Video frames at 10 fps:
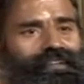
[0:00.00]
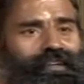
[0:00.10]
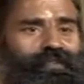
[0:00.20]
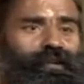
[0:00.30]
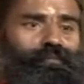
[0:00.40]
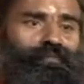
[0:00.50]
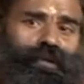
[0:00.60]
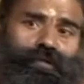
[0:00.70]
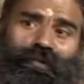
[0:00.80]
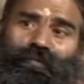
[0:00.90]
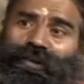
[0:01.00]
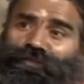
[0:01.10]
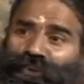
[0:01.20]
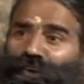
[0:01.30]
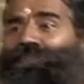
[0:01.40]
नहीं फिर फिर भी बोले
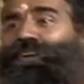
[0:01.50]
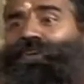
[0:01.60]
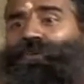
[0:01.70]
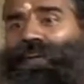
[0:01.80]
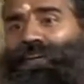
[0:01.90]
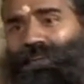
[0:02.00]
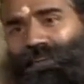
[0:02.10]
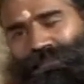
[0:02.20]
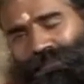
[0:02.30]
फिर भी क्यों नहीं की